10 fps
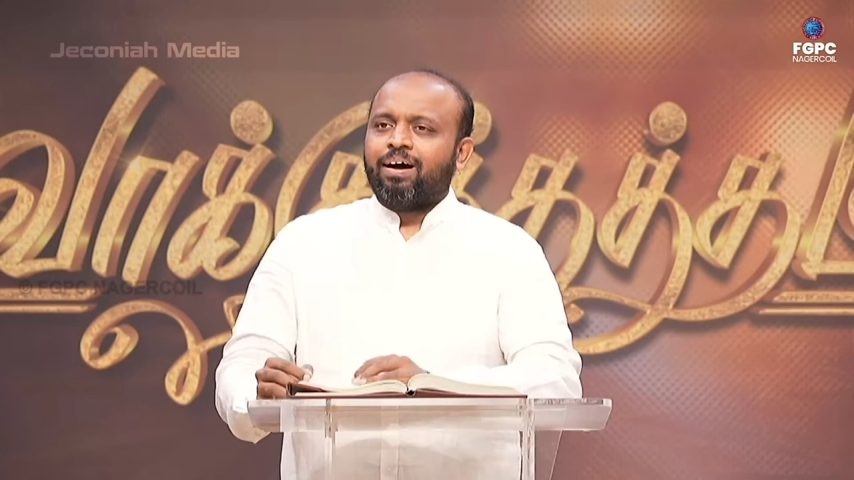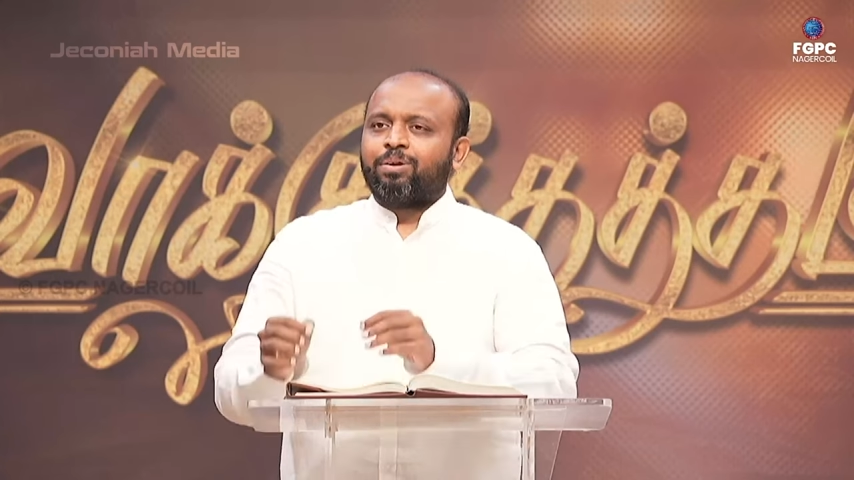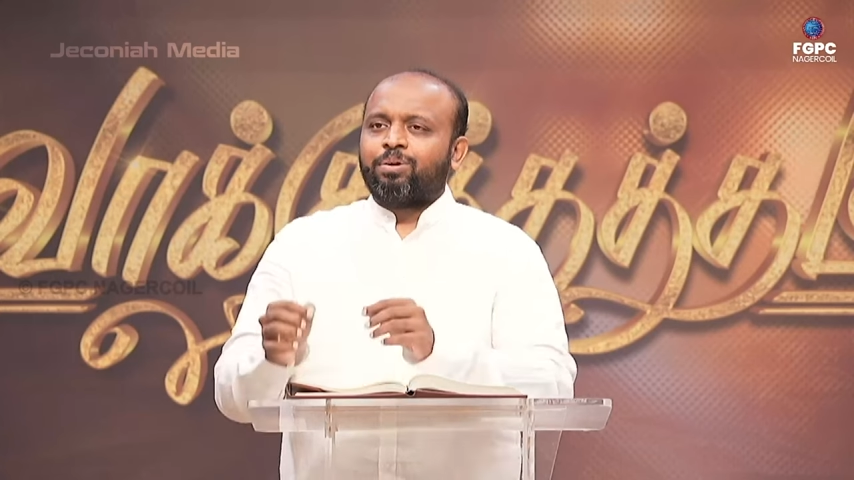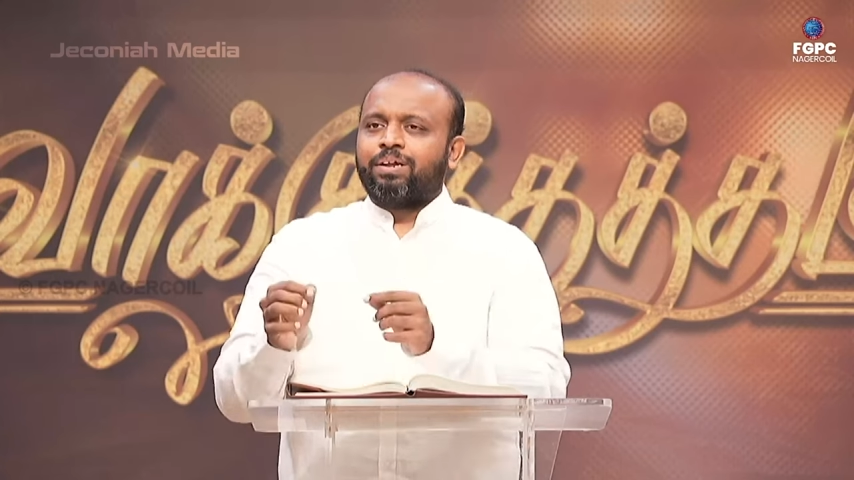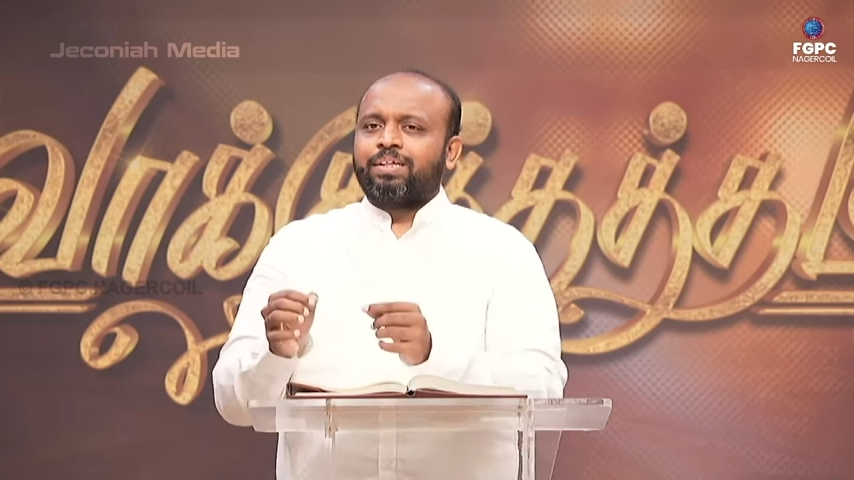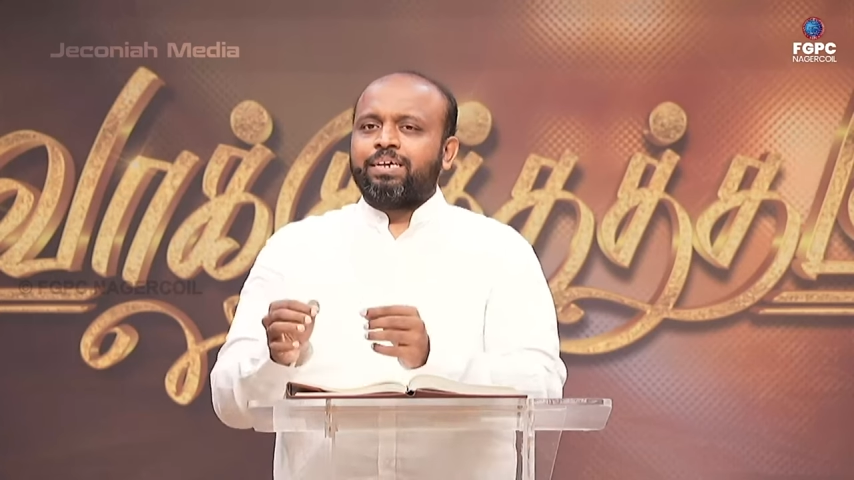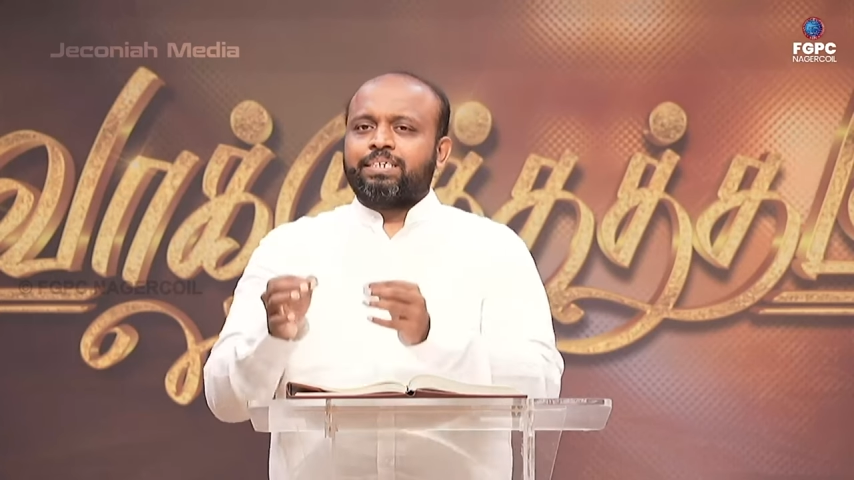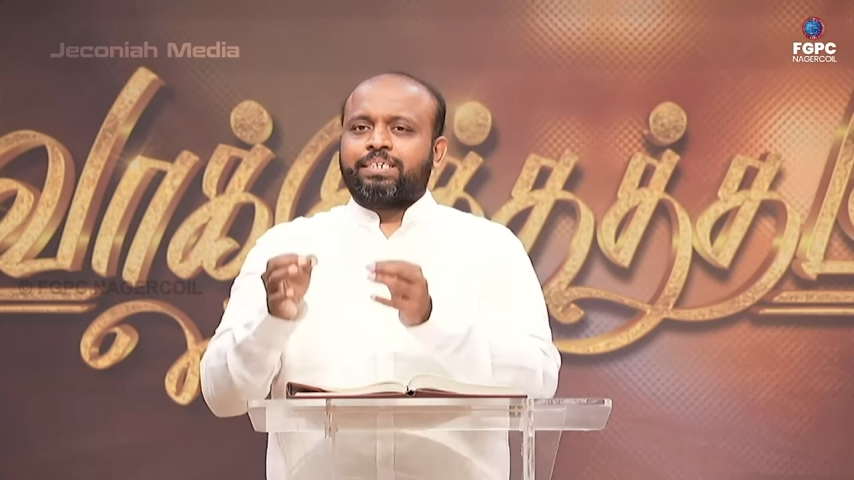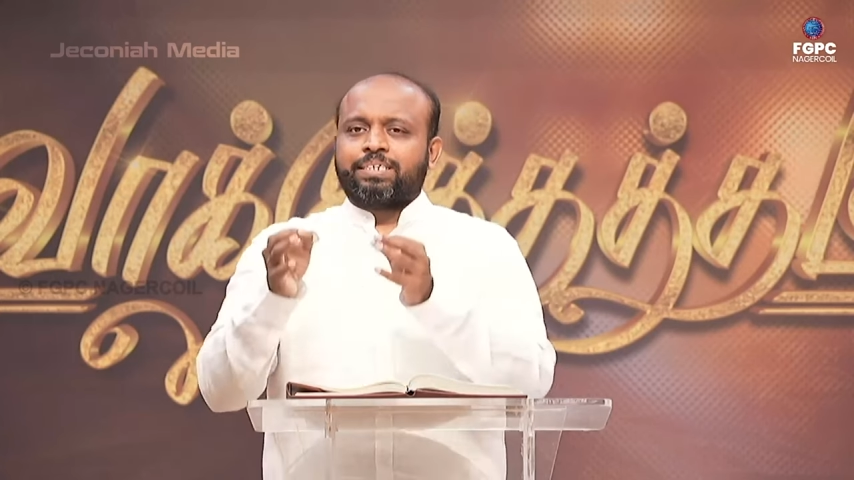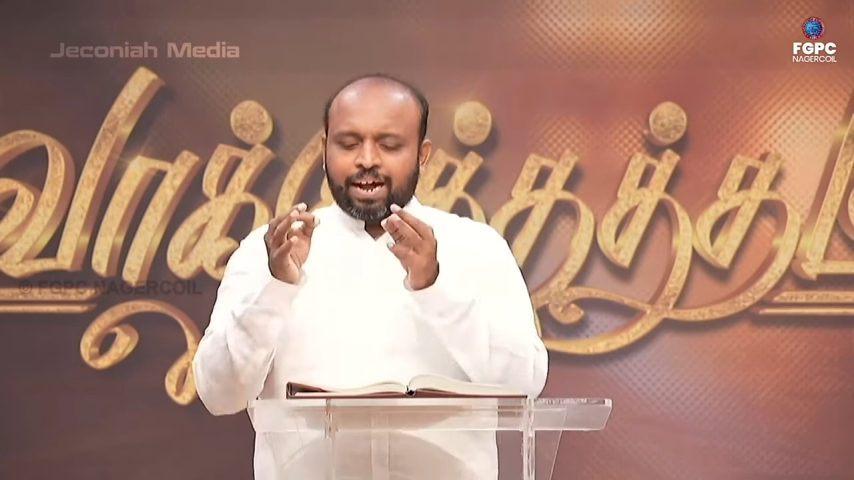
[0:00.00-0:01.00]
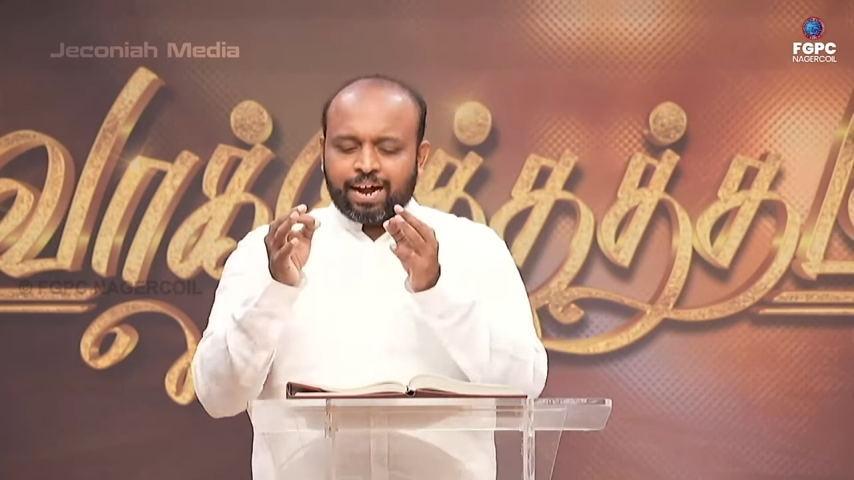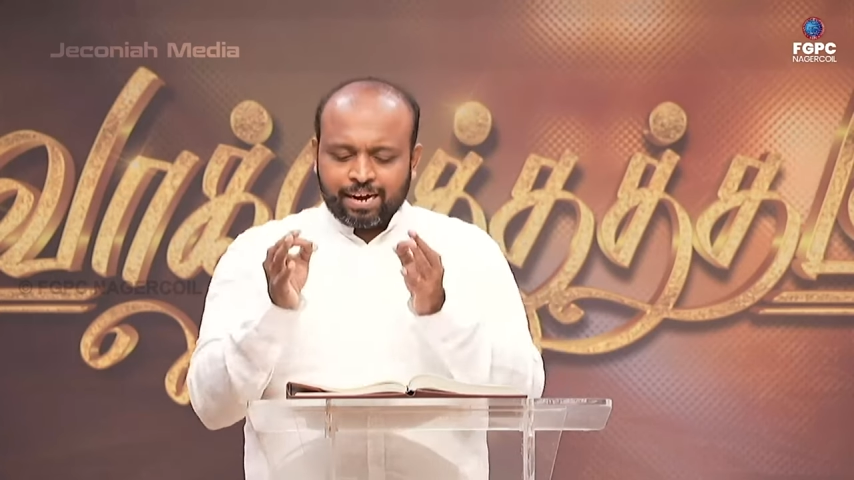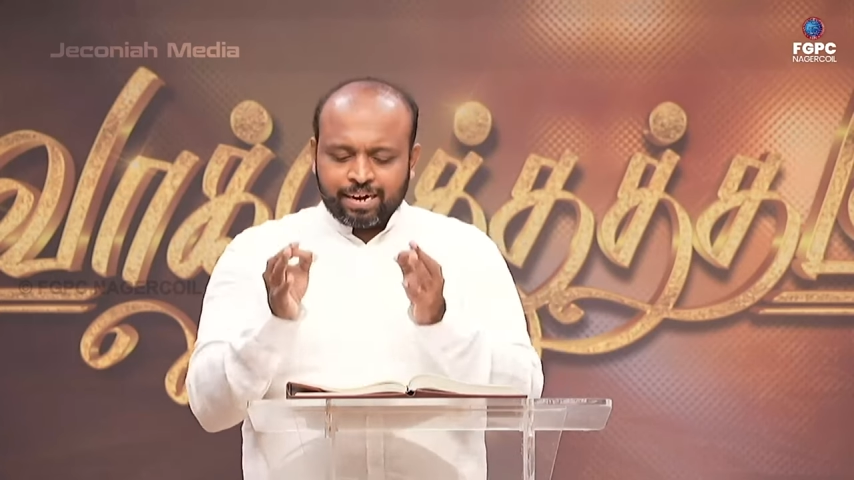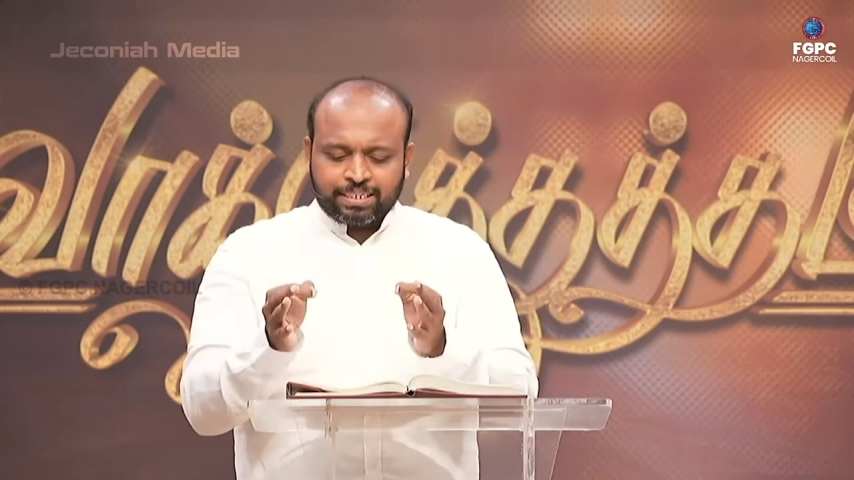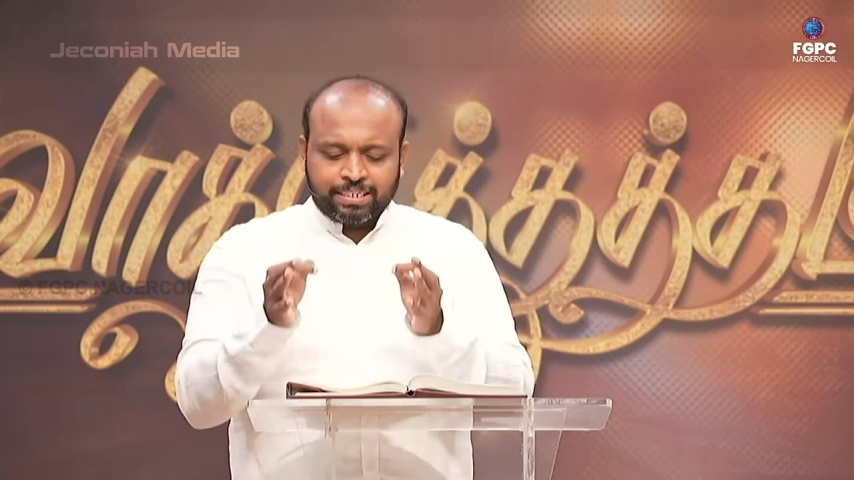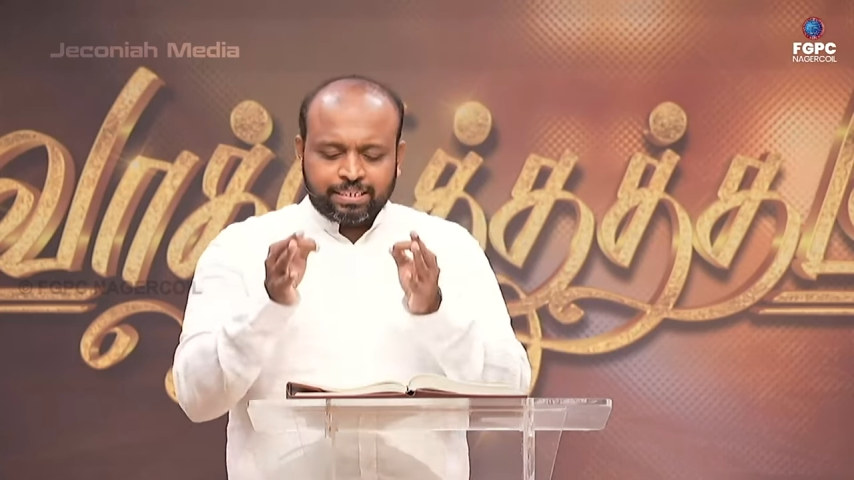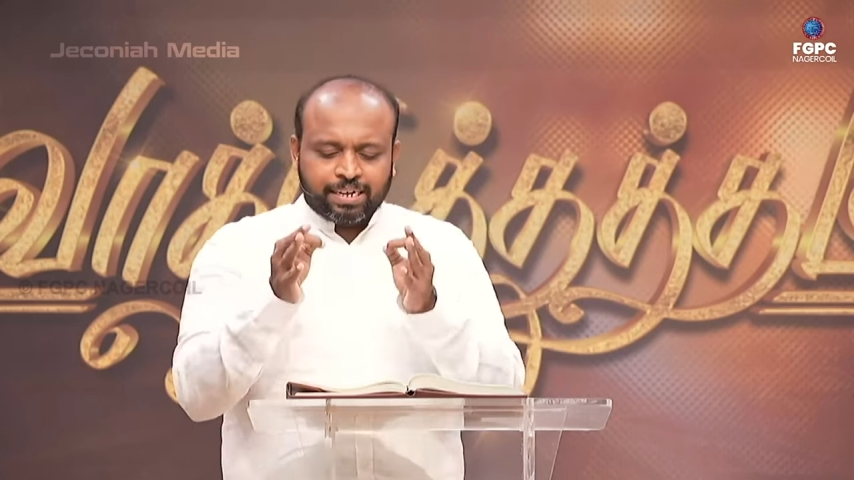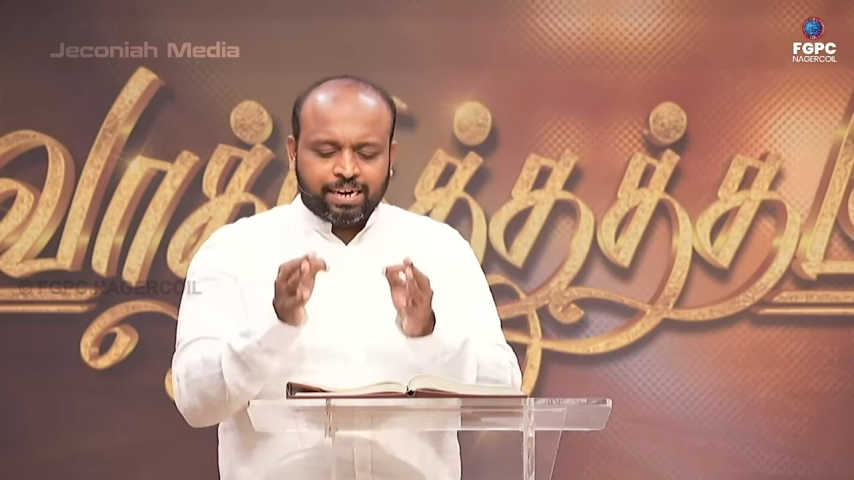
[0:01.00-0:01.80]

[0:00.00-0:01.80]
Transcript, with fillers: ஆரோன் அதை சாட்சி